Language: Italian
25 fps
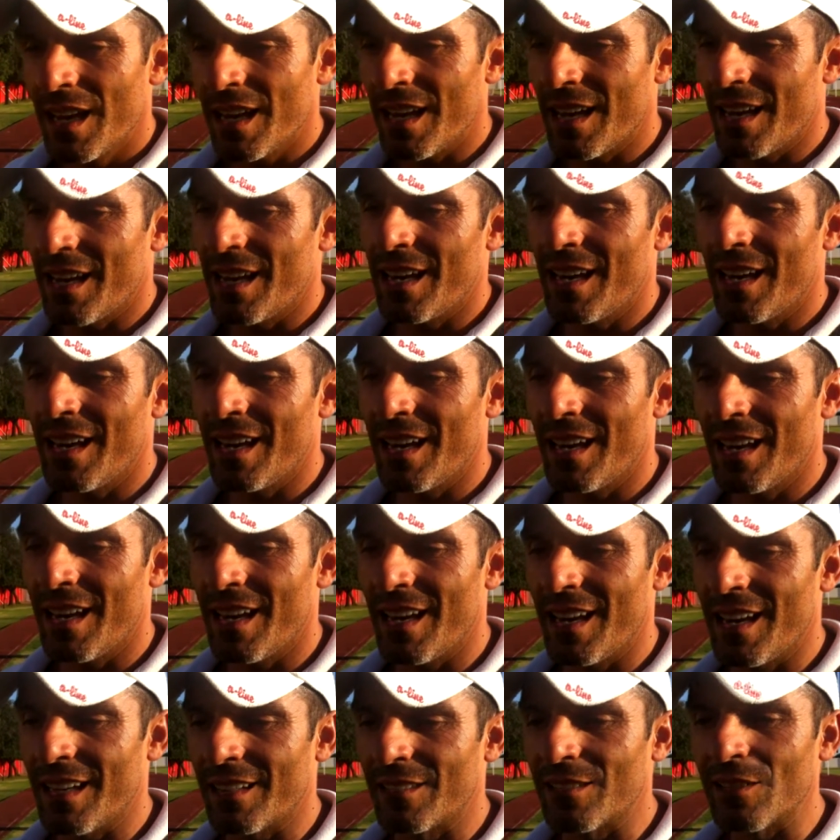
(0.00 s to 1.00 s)

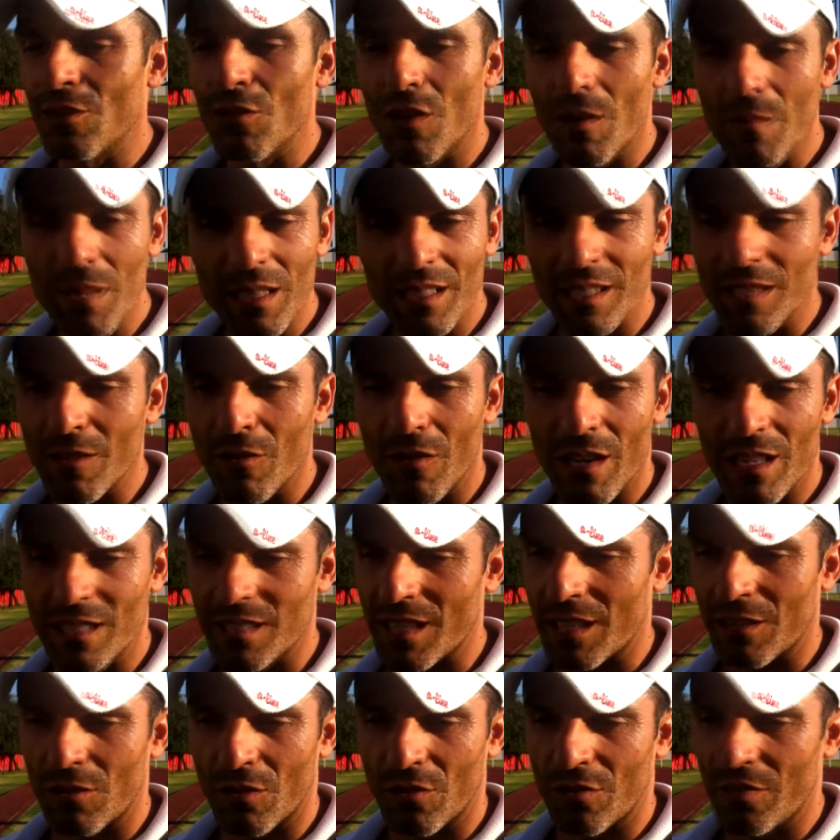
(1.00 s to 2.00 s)
E sicuramente non è
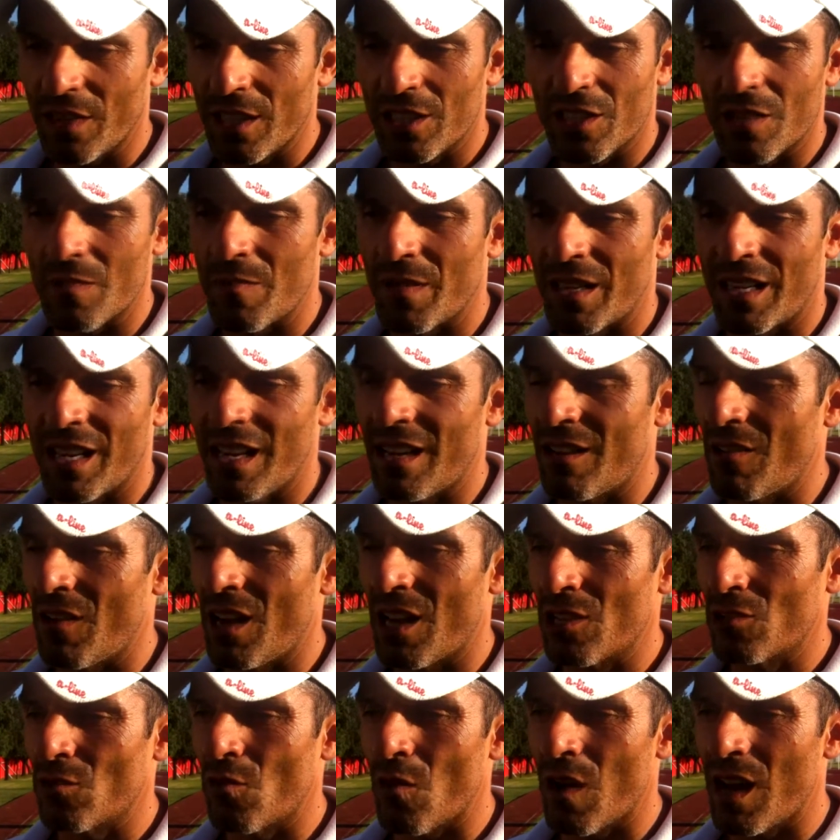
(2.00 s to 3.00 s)
stato facile perché ero
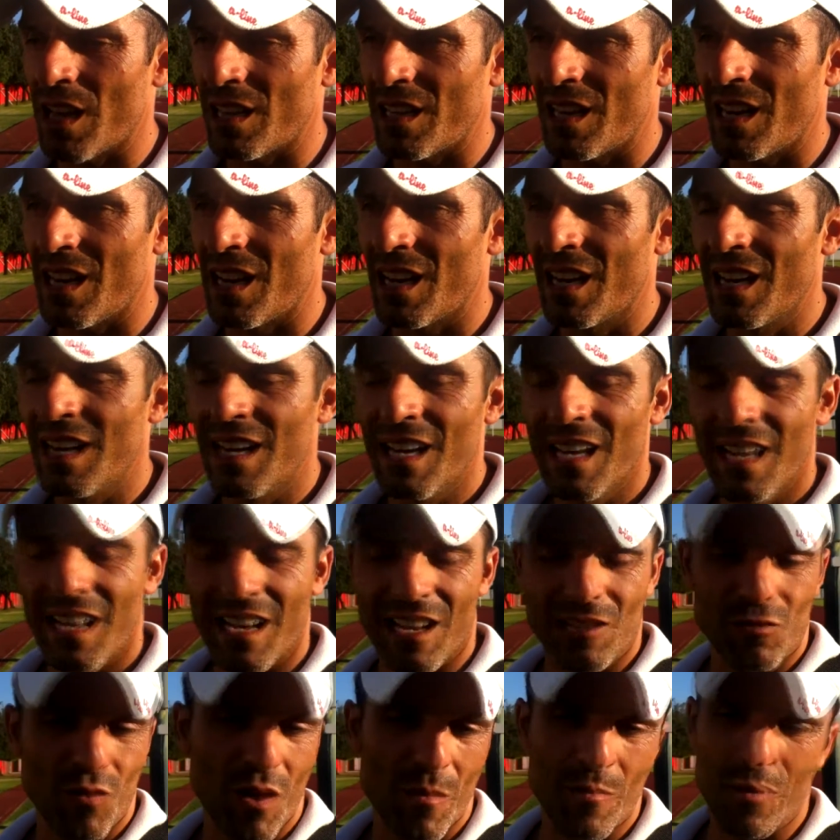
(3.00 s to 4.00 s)
la squadra
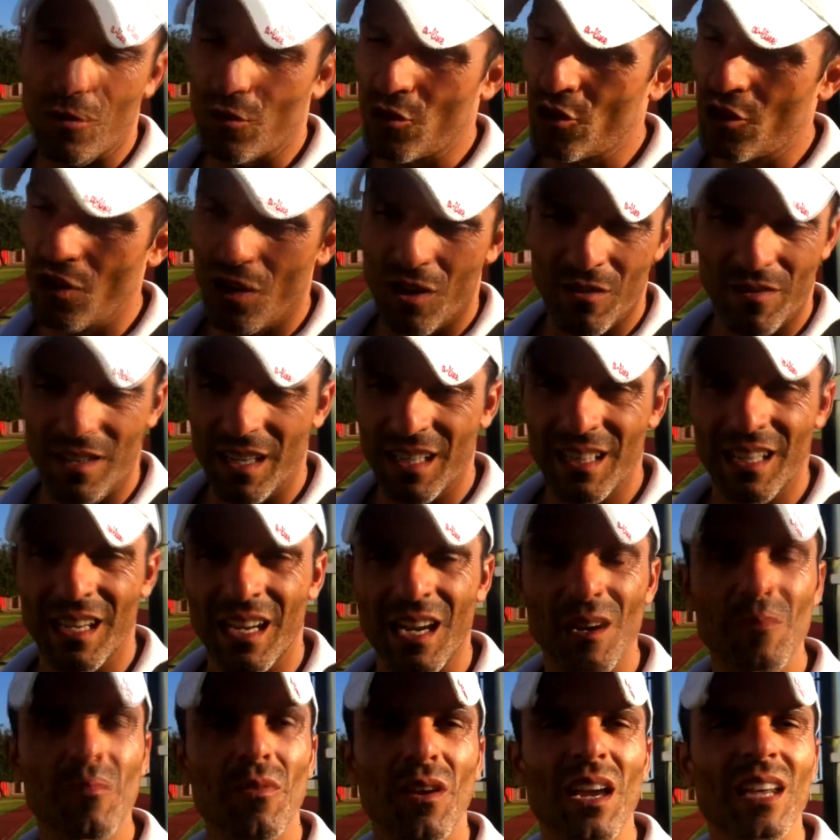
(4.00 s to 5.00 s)
la squadra più giovane del
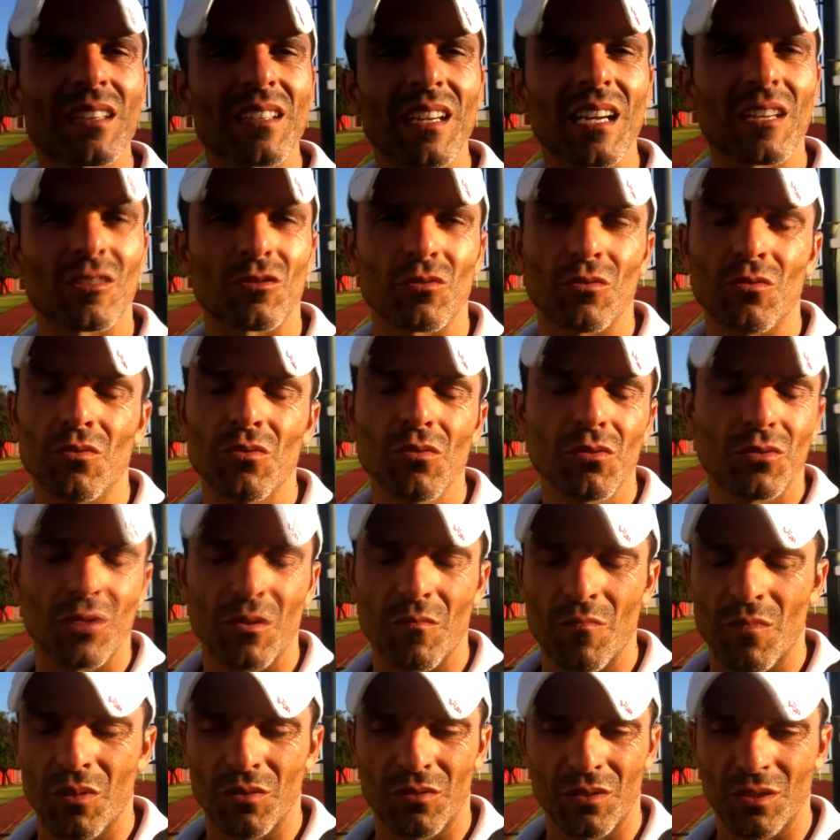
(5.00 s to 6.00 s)
campionato in assoluto,
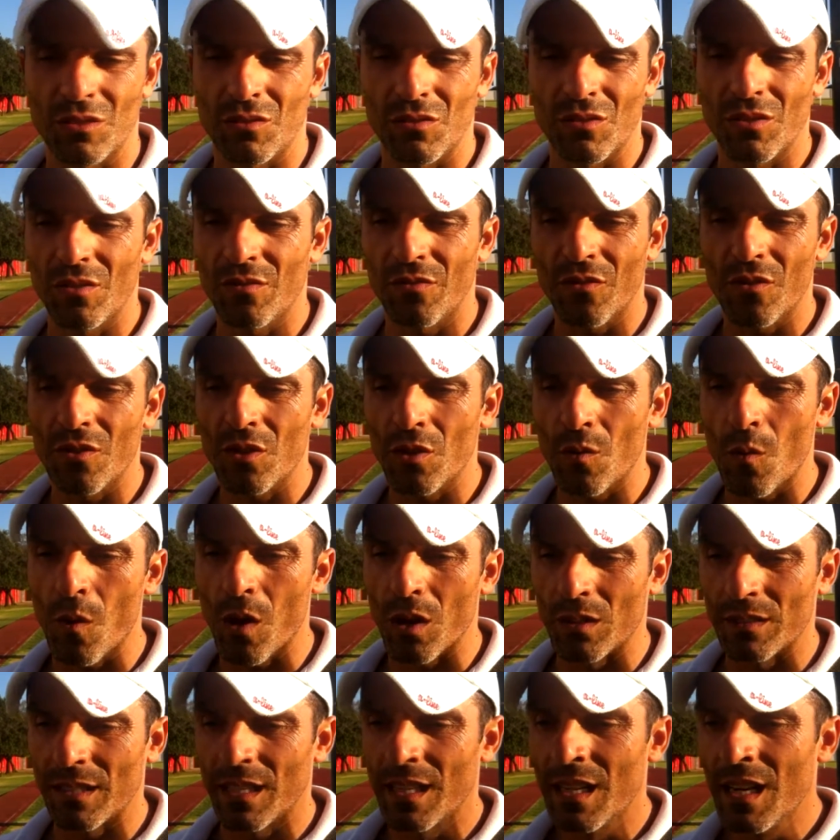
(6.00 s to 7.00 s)
imbottito di fuori
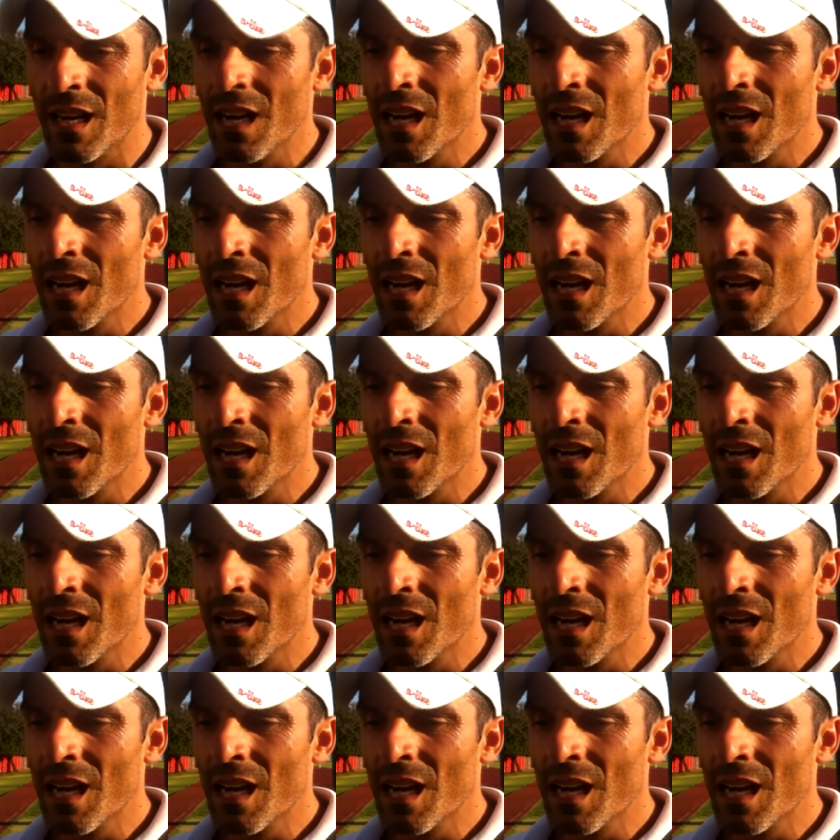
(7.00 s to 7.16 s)
quota.